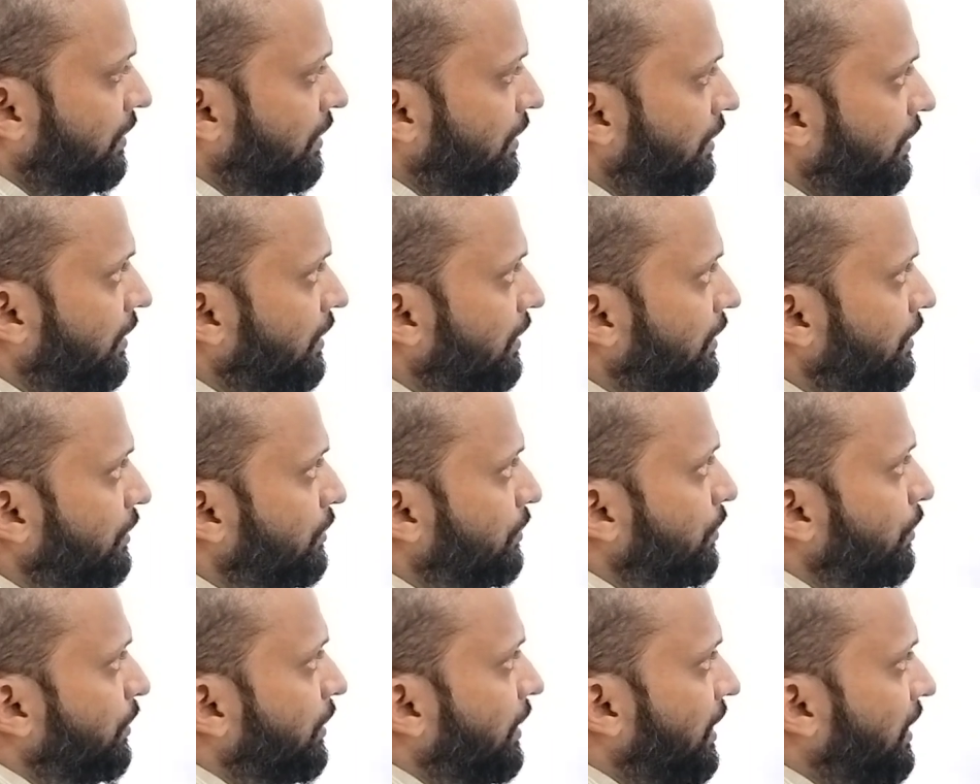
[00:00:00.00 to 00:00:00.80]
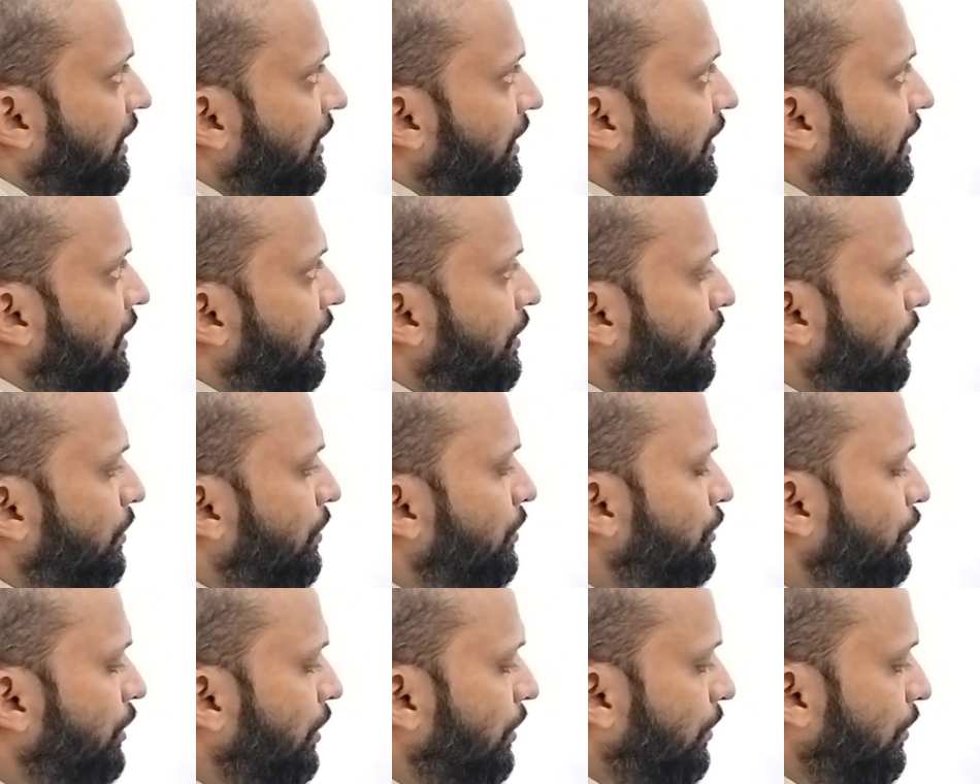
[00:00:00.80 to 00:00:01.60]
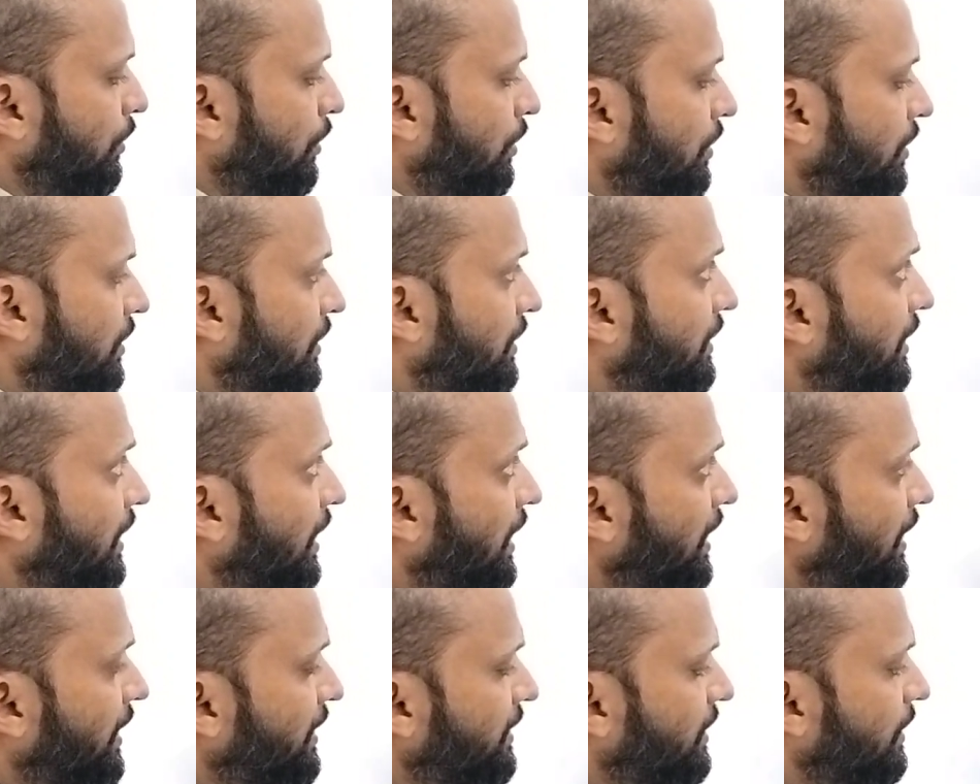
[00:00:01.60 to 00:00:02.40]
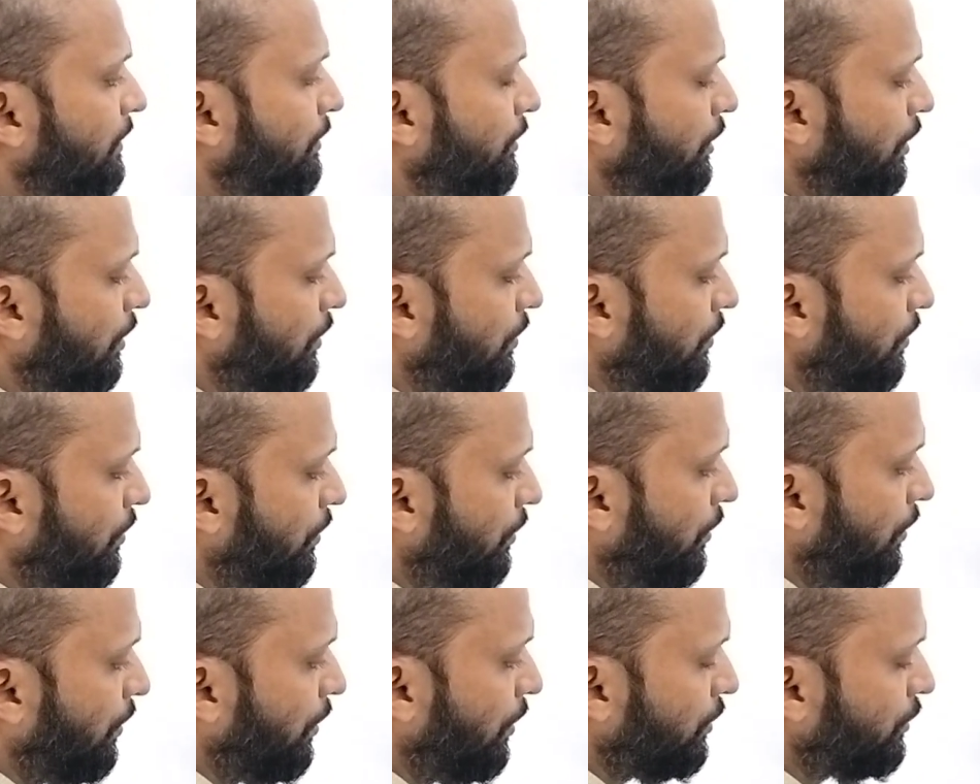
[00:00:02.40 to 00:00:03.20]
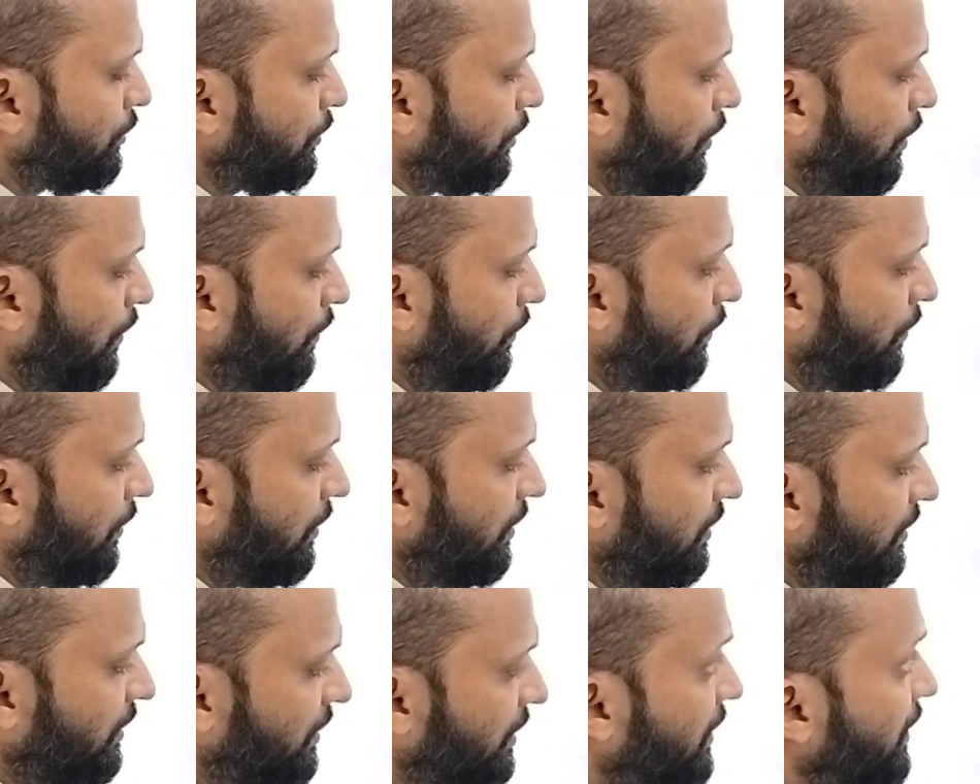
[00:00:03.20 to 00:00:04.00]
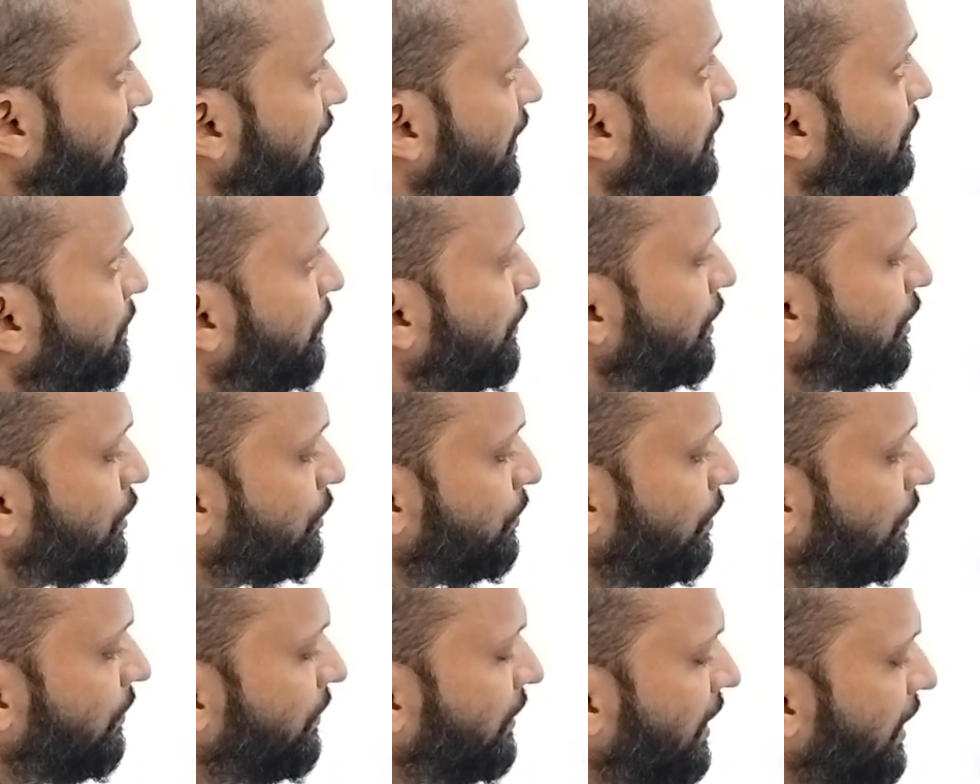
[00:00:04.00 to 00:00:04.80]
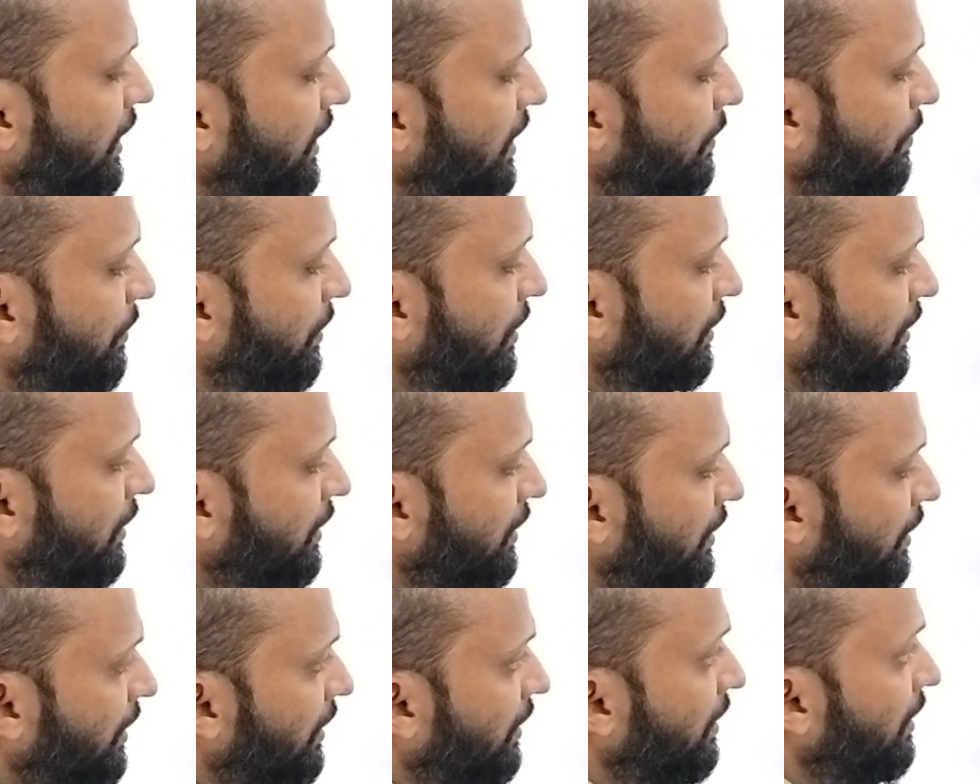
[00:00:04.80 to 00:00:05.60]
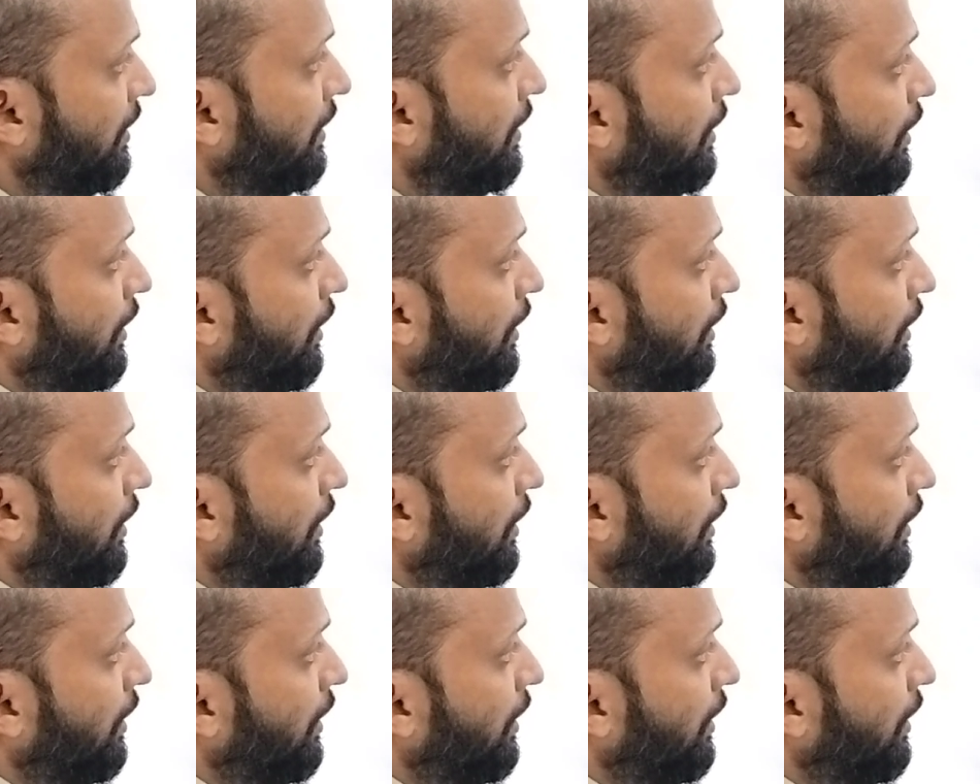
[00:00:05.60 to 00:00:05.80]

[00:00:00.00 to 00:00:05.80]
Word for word: dt इसको उठा के यहां रखो चलो क्या आएगा जरा बताओ cos ऑफ 3x 12 क्या है आपका t है